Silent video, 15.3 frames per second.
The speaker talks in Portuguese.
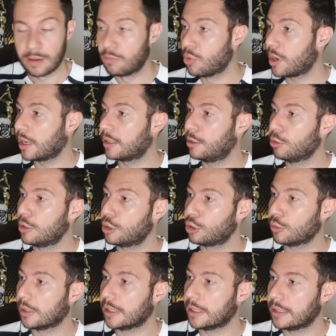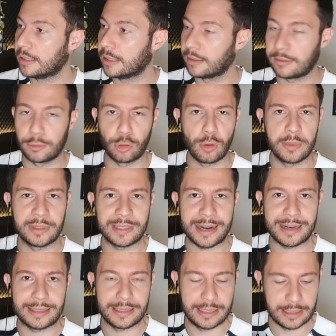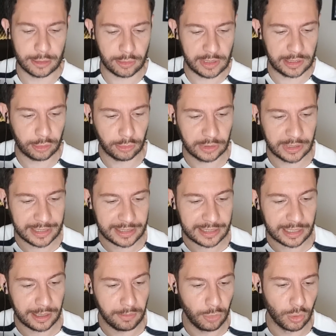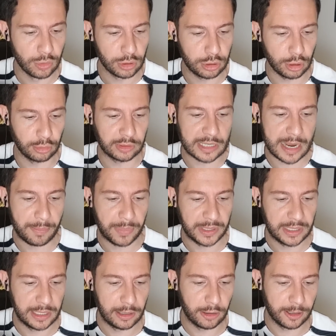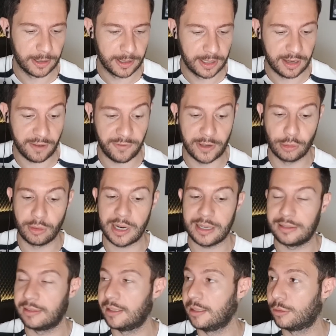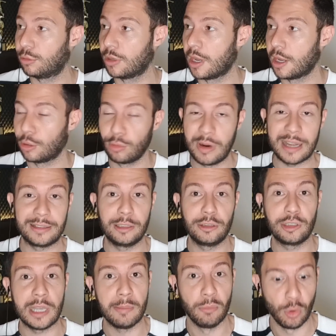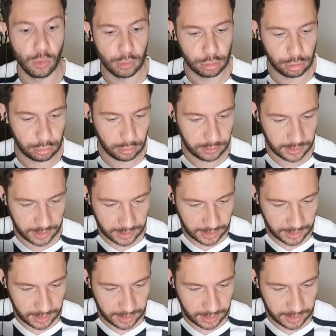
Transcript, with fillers: Mora aqui em Hortolândia, come traquinas com leite condensado, é monstro. Olha o tapa dele, ó. Na frente do Catito. Do Gatito que é monstro.